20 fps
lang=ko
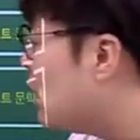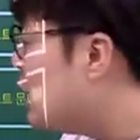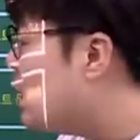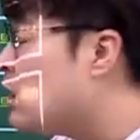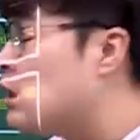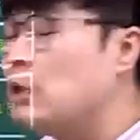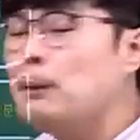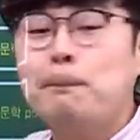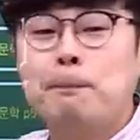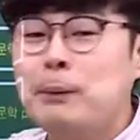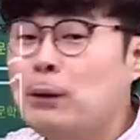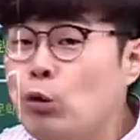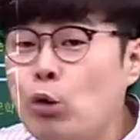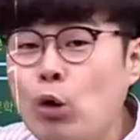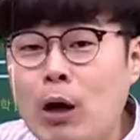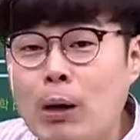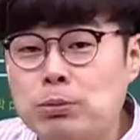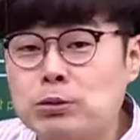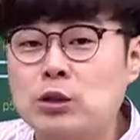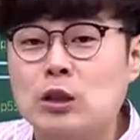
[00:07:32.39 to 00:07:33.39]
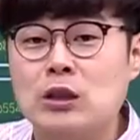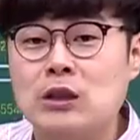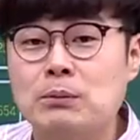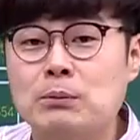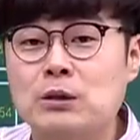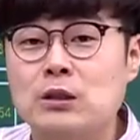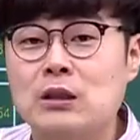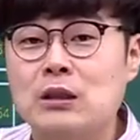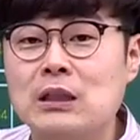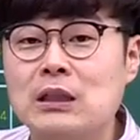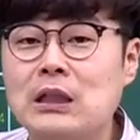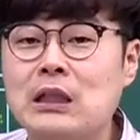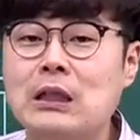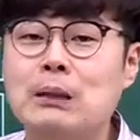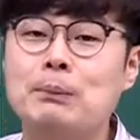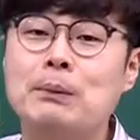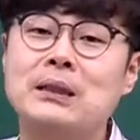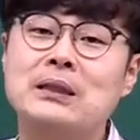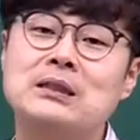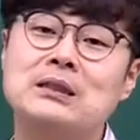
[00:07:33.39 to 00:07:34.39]
읽을 필요가 없어 지문을.
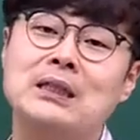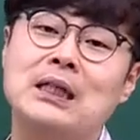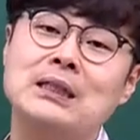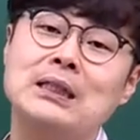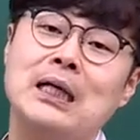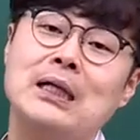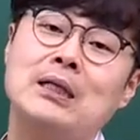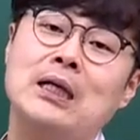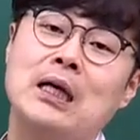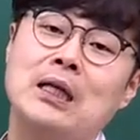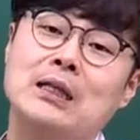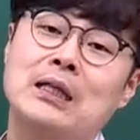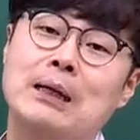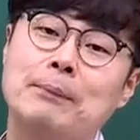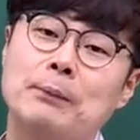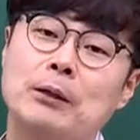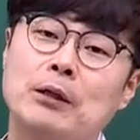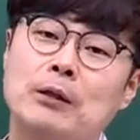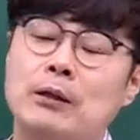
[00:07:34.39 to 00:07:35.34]
이비에스가 잘 되어 있다면.